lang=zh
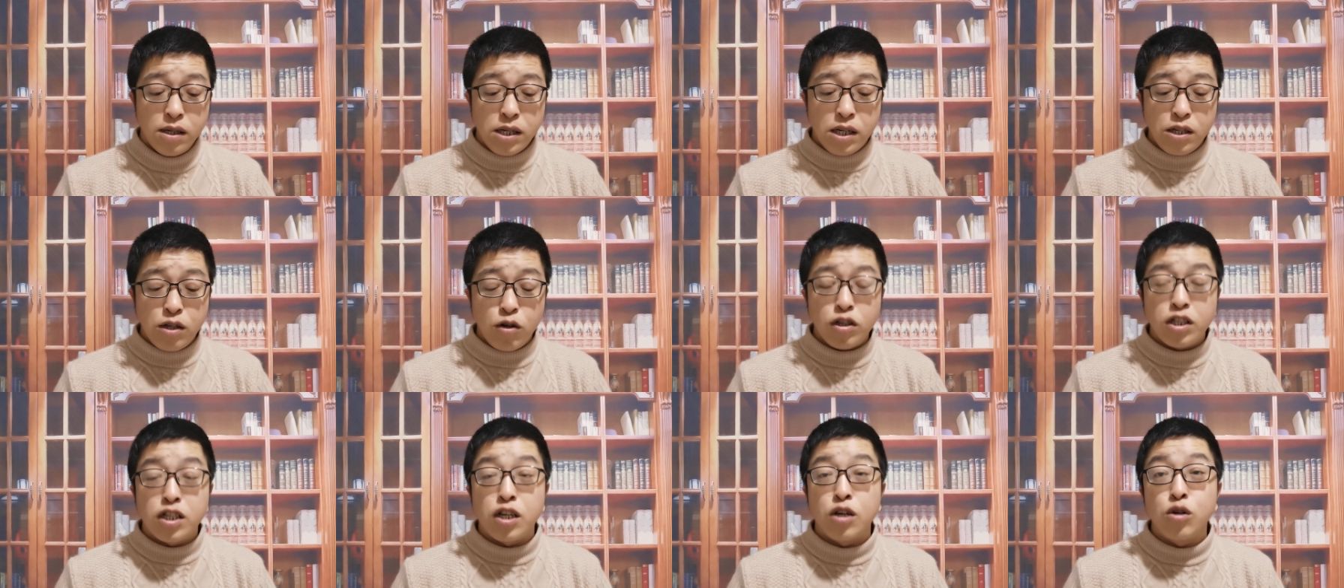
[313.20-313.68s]
这
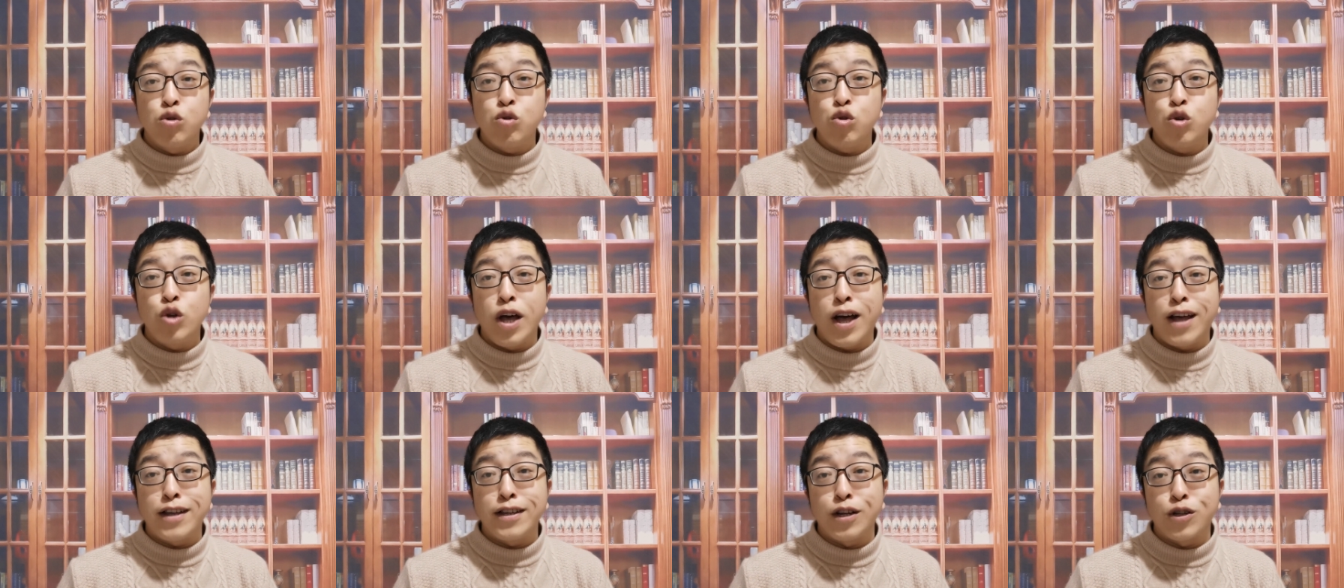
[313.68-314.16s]
些情
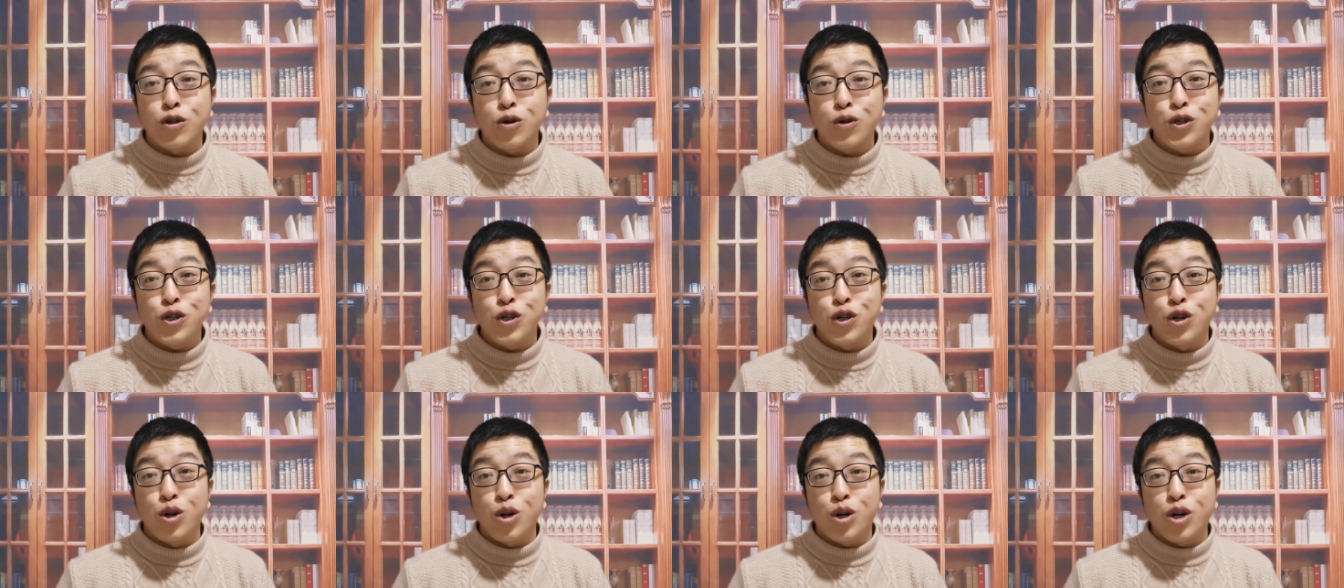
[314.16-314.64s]
绪啊也都
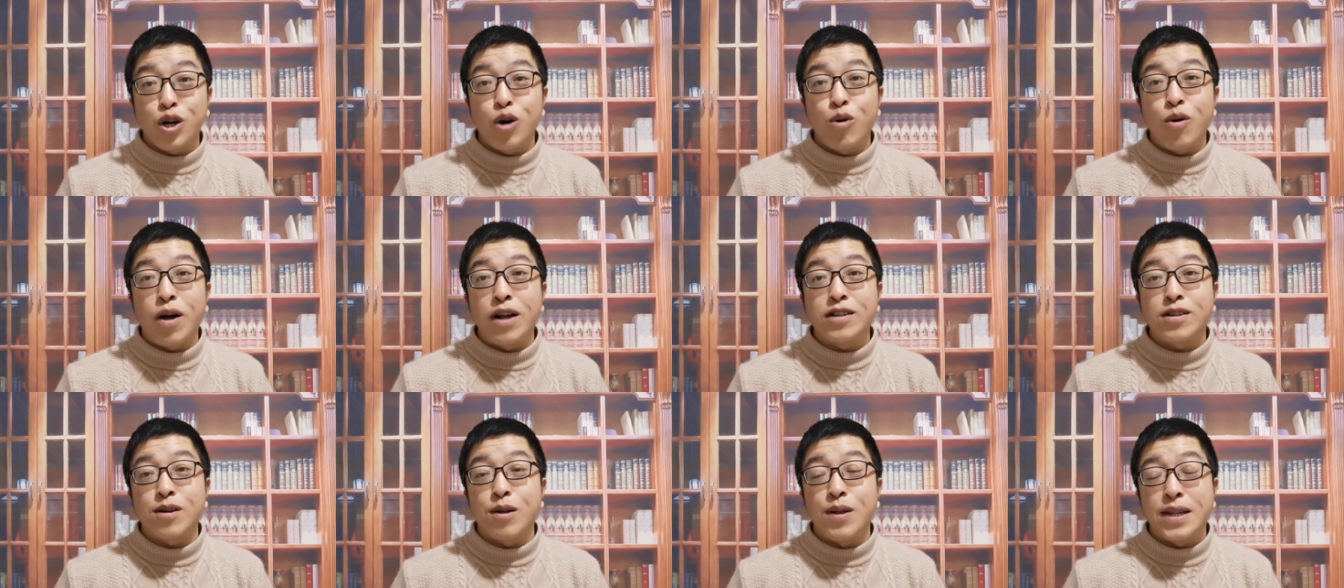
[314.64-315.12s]
是客
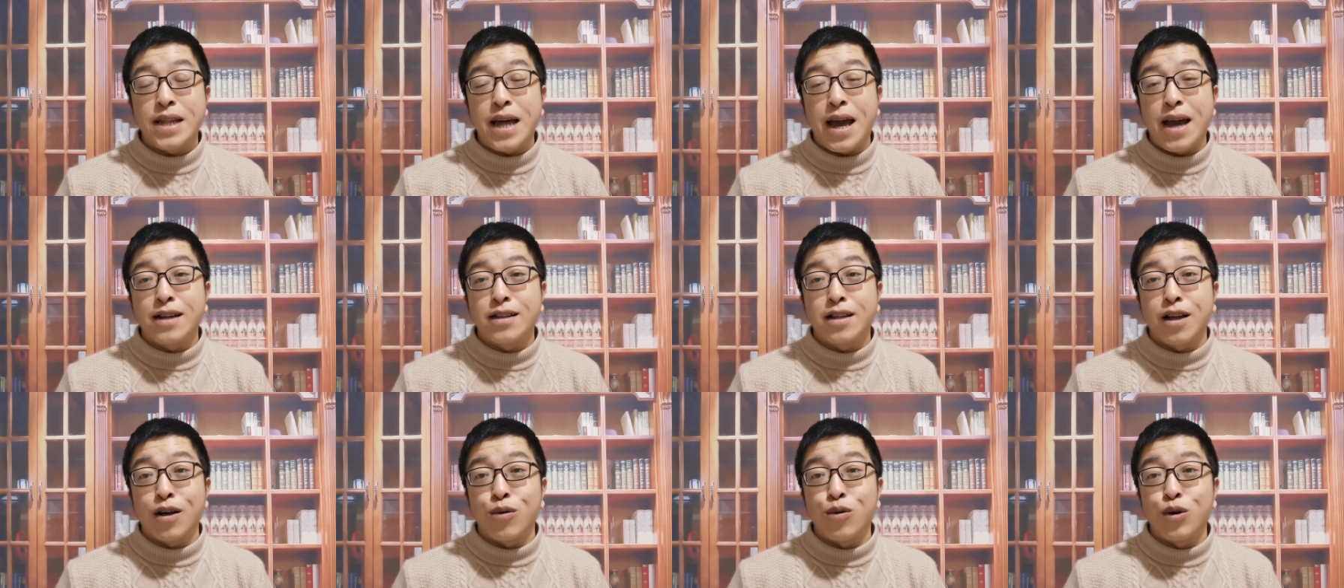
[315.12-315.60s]
观存
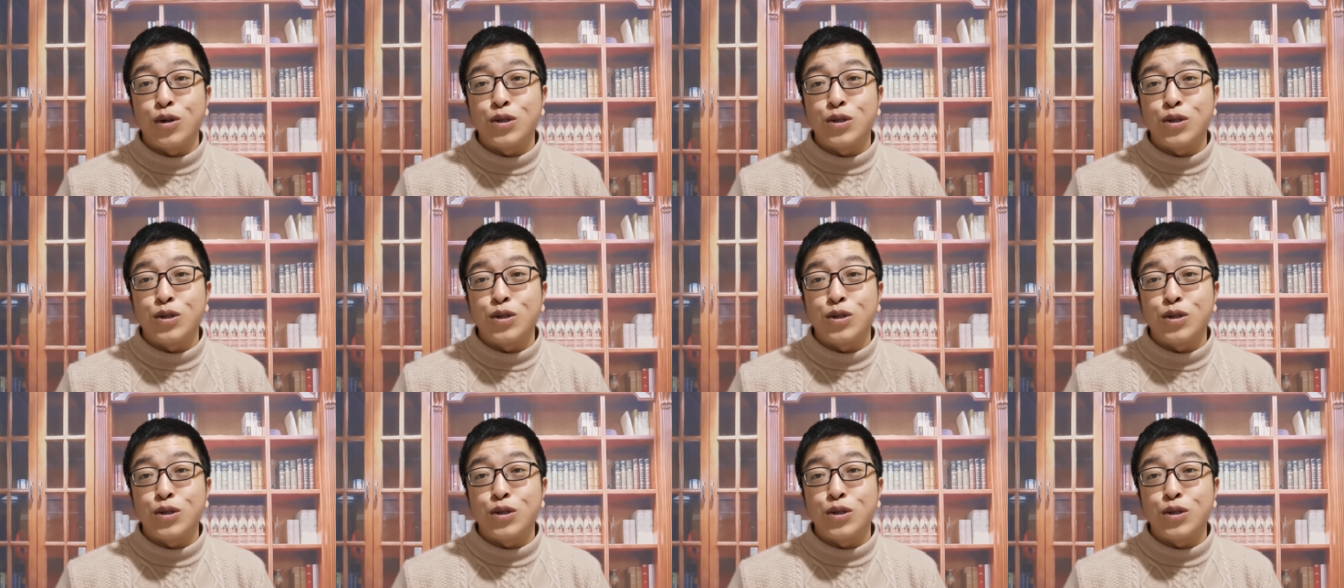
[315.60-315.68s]
在的。